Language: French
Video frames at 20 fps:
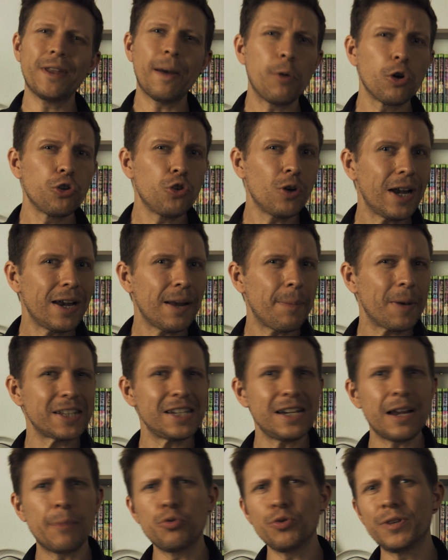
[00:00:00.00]
on aborde là la
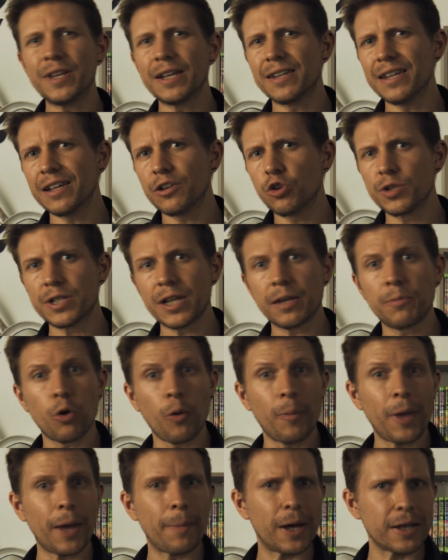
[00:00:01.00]
partie la plus technique de cette
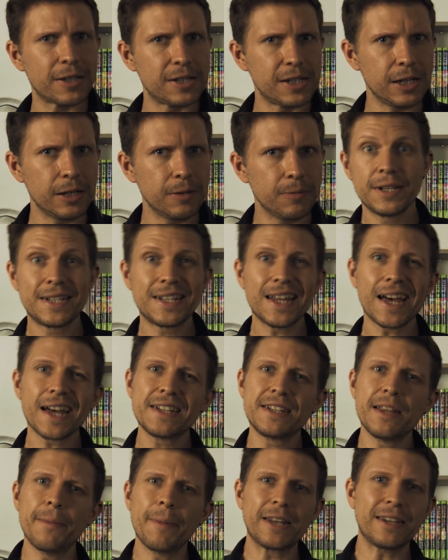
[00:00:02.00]
première partie. Ça
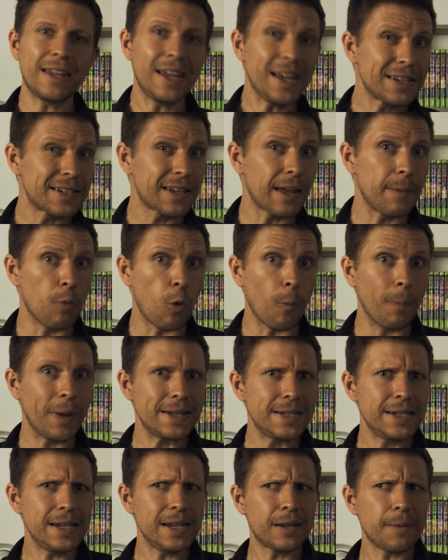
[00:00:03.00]
reste des maths extrêmement
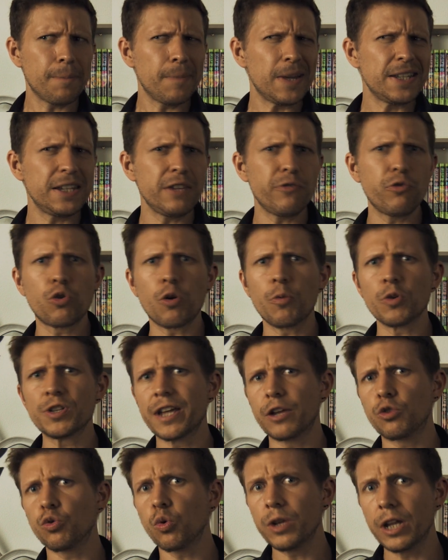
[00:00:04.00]
basiques, mais si vous
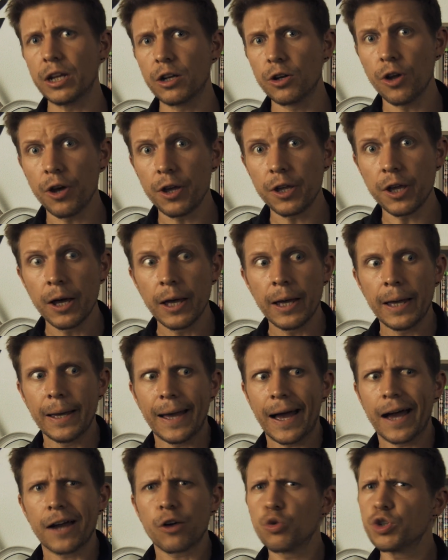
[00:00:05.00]
commencez à tourner de l'œil,
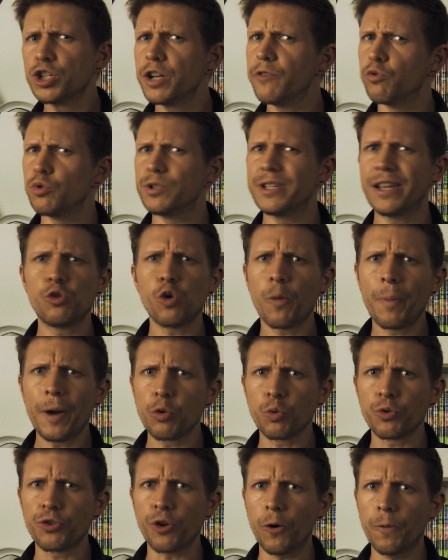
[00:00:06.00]
accrochez-vous, ça dure pas
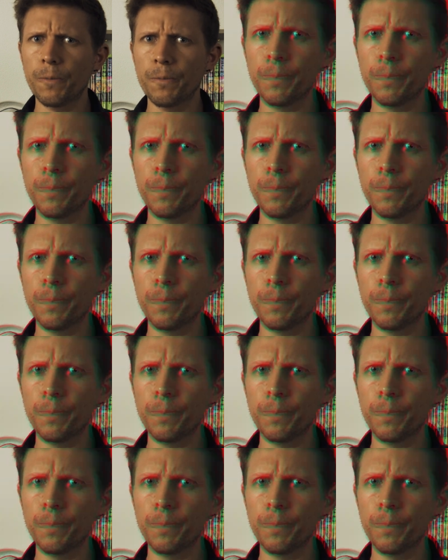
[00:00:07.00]
longtemps.